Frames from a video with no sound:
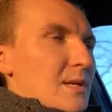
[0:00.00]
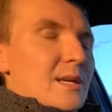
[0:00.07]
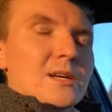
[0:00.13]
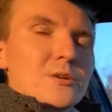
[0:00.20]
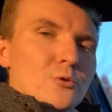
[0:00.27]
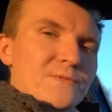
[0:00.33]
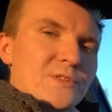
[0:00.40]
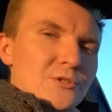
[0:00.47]
A
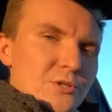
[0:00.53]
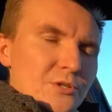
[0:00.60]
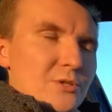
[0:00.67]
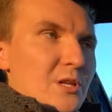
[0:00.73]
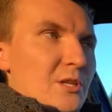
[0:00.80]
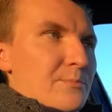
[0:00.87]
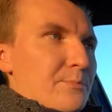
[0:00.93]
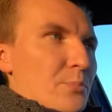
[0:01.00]
jak również
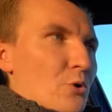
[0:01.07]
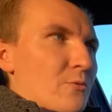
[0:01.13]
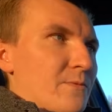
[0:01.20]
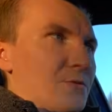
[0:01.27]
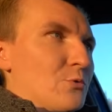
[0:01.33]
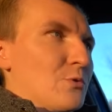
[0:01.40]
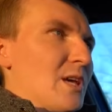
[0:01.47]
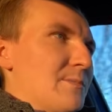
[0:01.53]
jeżeli
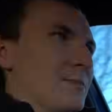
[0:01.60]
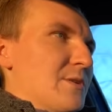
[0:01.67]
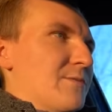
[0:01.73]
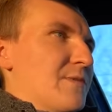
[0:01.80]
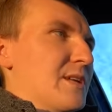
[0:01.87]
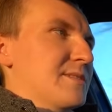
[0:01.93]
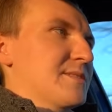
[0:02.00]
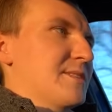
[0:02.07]
porównujemy
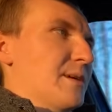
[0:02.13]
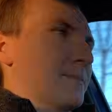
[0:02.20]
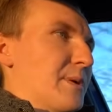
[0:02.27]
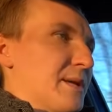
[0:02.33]
wersję